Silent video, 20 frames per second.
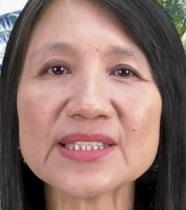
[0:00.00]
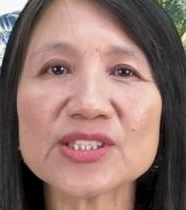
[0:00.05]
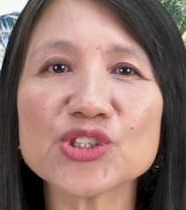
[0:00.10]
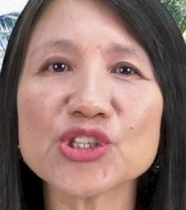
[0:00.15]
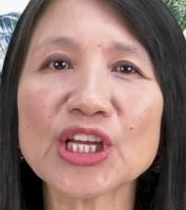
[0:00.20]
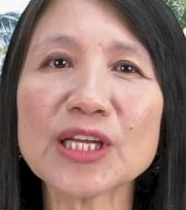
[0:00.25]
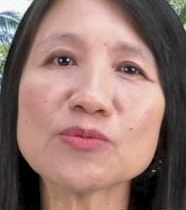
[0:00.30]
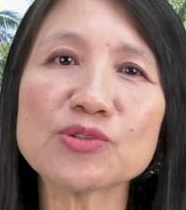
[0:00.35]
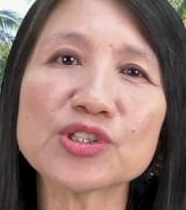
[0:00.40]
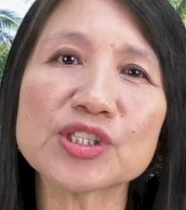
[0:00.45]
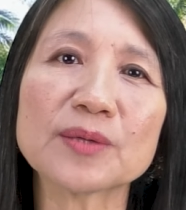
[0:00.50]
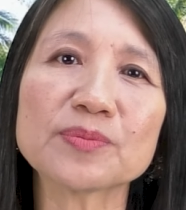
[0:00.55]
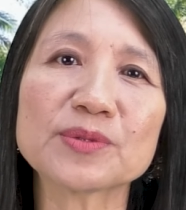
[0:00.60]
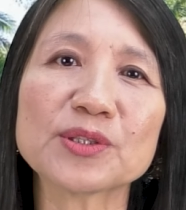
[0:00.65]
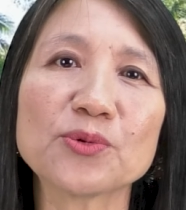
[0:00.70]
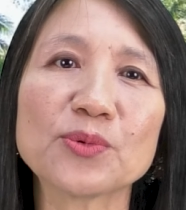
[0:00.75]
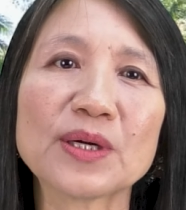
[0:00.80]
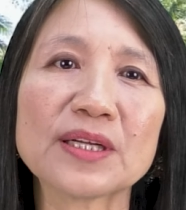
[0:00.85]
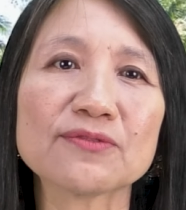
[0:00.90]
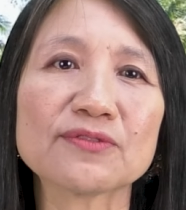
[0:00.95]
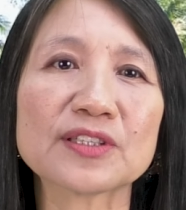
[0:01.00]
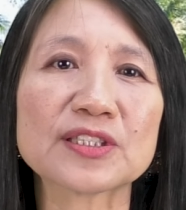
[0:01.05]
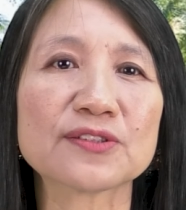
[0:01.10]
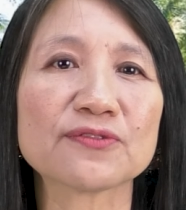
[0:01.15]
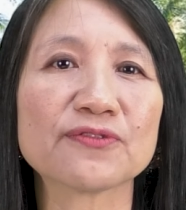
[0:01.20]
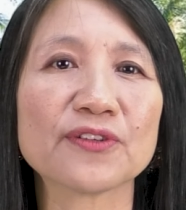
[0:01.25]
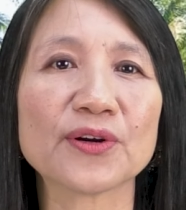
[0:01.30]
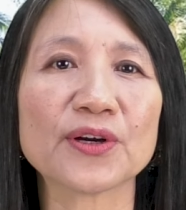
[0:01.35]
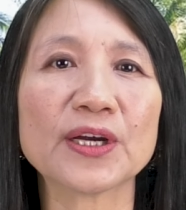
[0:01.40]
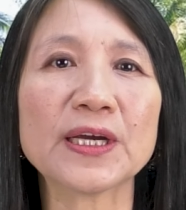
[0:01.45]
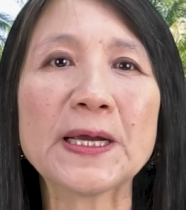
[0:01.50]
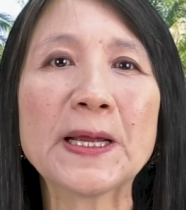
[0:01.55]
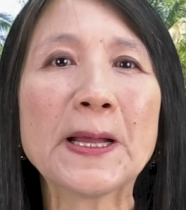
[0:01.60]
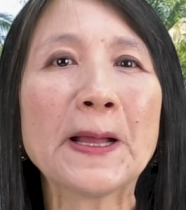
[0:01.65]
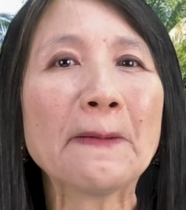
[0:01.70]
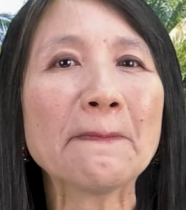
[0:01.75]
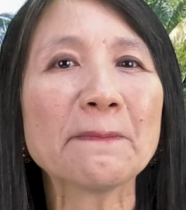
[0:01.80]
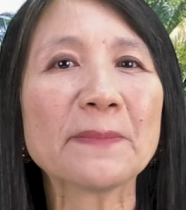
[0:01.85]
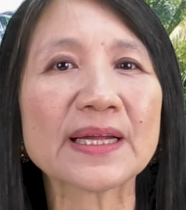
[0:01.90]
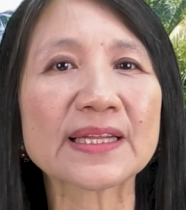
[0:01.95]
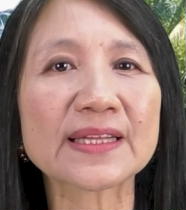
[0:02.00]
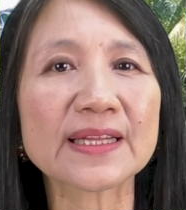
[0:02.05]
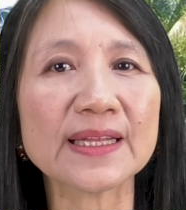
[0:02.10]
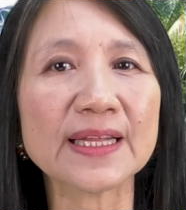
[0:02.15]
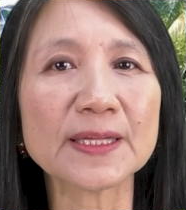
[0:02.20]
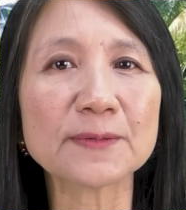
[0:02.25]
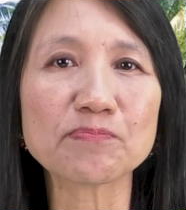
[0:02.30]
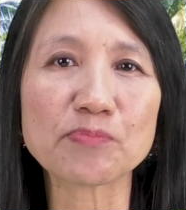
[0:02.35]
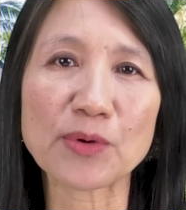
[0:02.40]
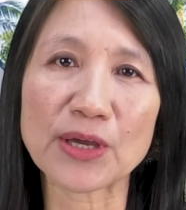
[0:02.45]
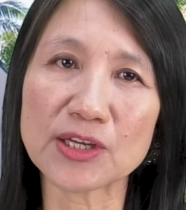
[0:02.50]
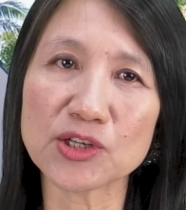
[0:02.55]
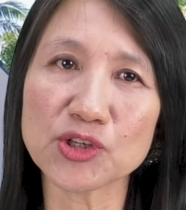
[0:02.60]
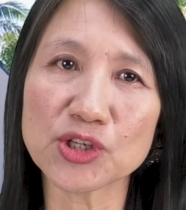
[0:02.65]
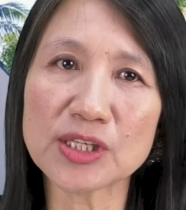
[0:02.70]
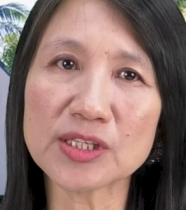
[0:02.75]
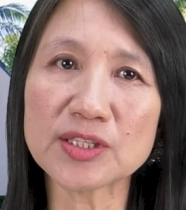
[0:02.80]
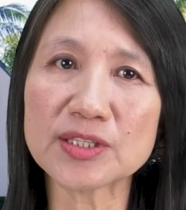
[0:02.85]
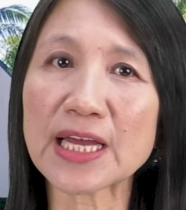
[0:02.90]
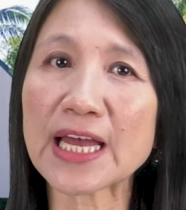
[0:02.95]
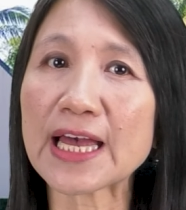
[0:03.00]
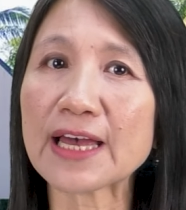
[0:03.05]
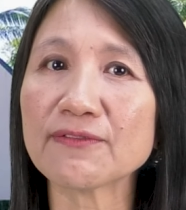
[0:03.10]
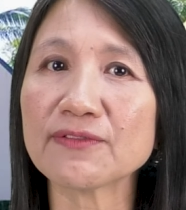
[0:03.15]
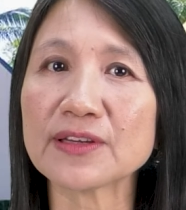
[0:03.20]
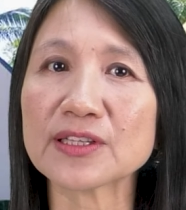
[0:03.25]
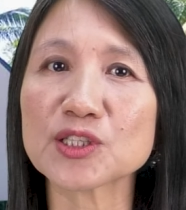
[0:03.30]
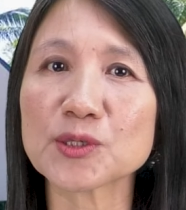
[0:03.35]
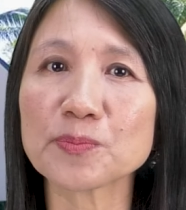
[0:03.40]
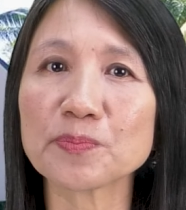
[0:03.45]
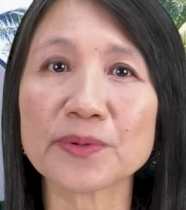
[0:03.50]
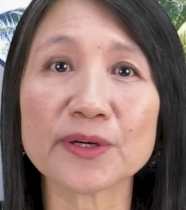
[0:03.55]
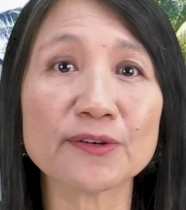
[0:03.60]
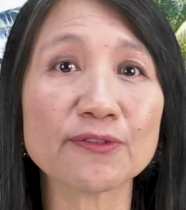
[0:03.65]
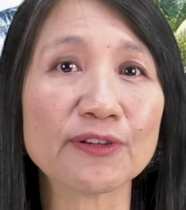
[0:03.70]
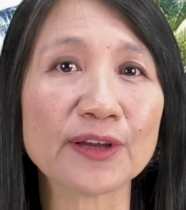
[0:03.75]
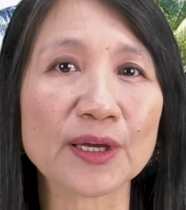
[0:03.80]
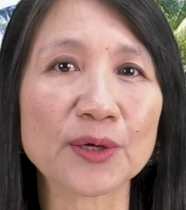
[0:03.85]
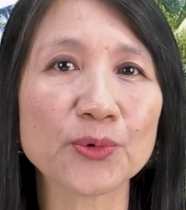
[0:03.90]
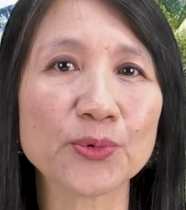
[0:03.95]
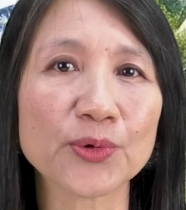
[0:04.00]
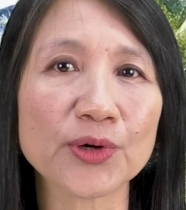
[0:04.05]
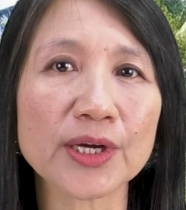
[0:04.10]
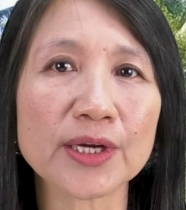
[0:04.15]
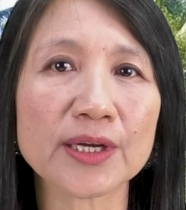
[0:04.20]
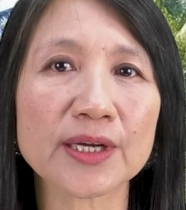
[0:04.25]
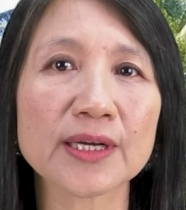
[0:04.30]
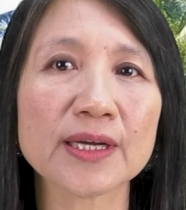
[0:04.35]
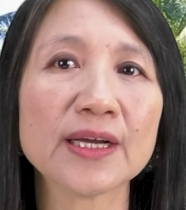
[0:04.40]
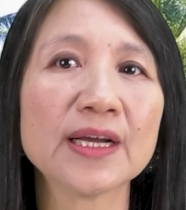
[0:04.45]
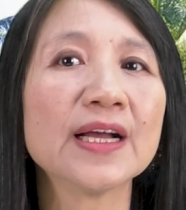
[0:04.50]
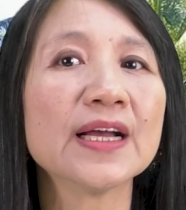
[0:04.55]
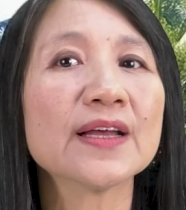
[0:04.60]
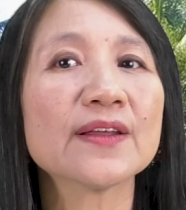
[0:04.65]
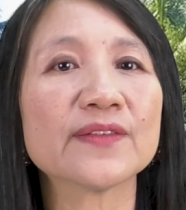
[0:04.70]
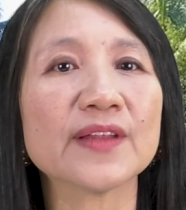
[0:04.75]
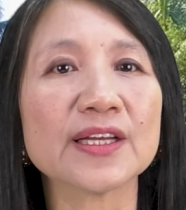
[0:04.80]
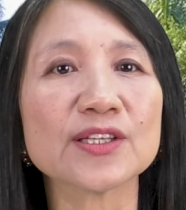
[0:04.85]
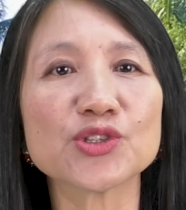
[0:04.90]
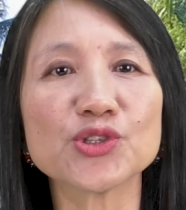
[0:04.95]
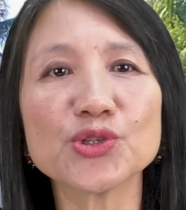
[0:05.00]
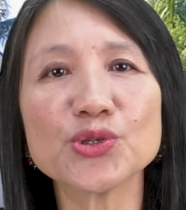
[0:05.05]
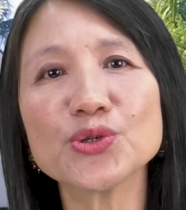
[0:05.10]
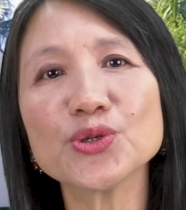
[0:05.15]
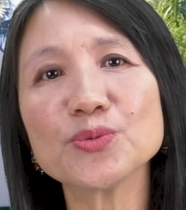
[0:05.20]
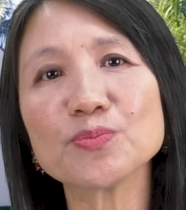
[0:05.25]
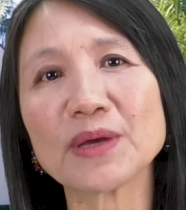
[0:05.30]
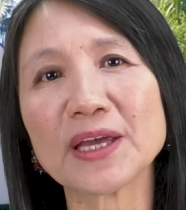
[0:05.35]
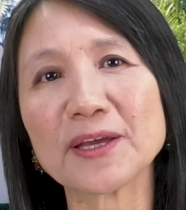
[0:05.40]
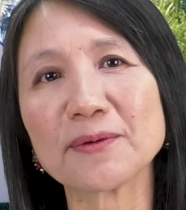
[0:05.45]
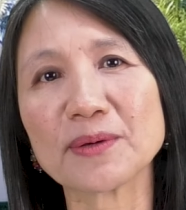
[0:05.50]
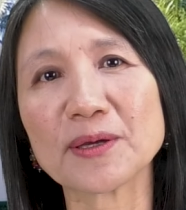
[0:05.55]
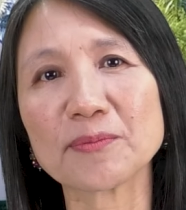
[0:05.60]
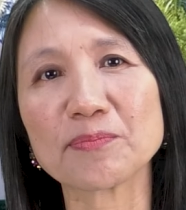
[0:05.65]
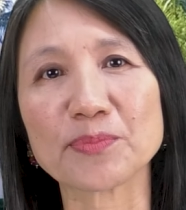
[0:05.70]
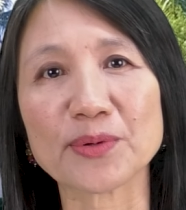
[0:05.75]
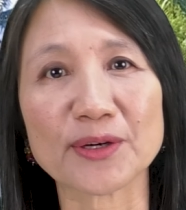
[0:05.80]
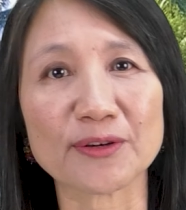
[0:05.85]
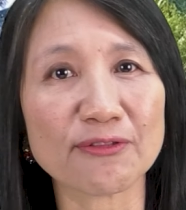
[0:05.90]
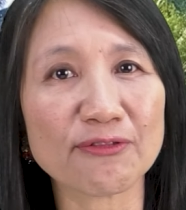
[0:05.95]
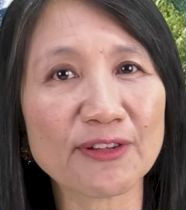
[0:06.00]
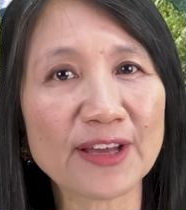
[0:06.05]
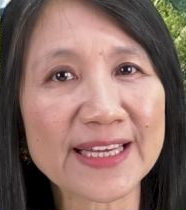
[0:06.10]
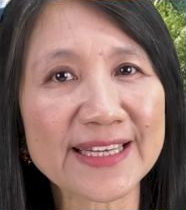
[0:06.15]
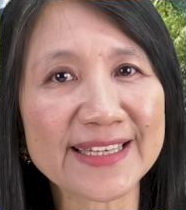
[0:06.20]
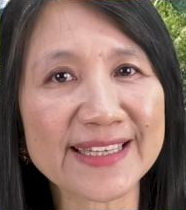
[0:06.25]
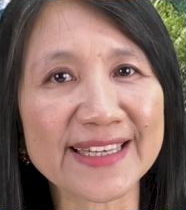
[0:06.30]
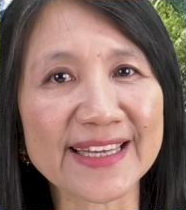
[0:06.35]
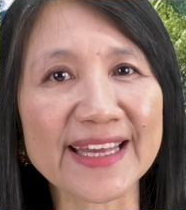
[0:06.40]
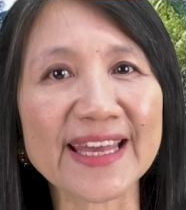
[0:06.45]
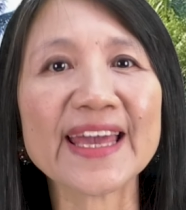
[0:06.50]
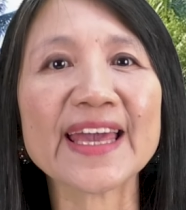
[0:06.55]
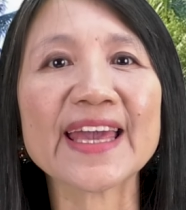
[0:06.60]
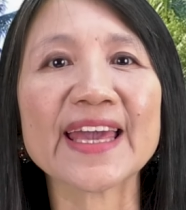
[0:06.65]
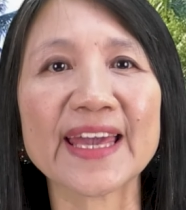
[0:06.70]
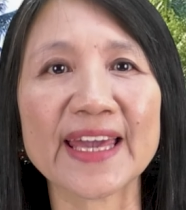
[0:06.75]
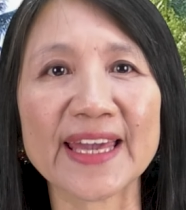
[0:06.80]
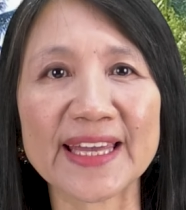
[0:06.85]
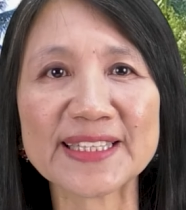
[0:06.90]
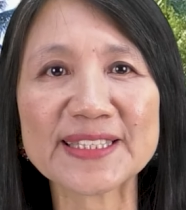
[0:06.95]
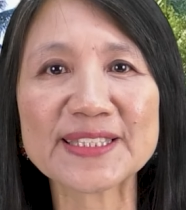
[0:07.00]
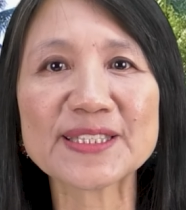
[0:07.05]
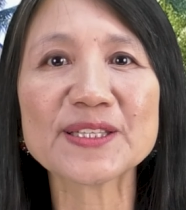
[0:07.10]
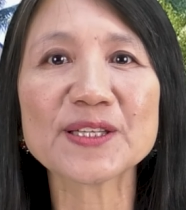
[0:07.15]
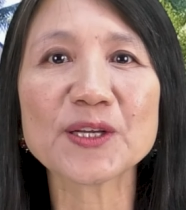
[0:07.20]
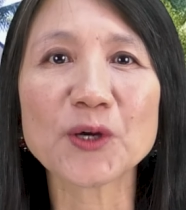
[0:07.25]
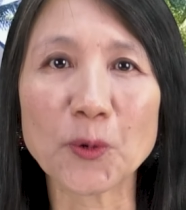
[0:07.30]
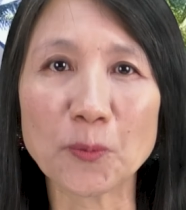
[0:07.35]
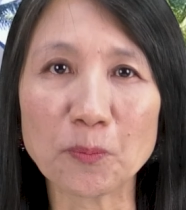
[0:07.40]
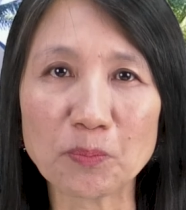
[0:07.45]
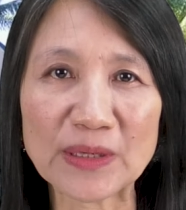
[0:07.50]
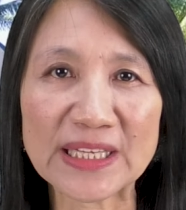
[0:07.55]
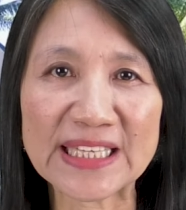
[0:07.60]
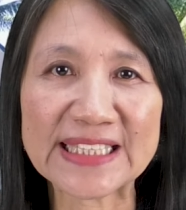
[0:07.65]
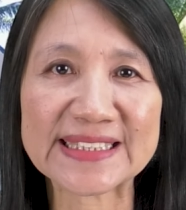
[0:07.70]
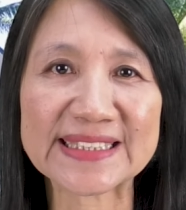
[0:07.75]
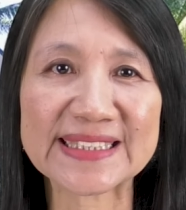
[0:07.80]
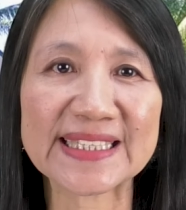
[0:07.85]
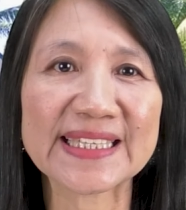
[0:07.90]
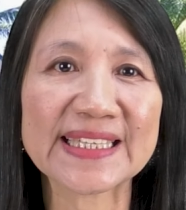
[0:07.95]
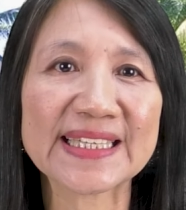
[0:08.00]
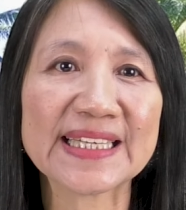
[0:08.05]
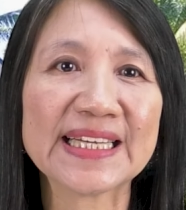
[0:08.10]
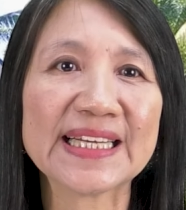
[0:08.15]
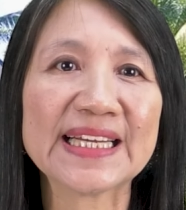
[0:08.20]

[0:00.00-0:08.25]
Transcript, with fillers: James chapter 1 verse 4, But let patience have its perfect work, that you may be perfect and complete,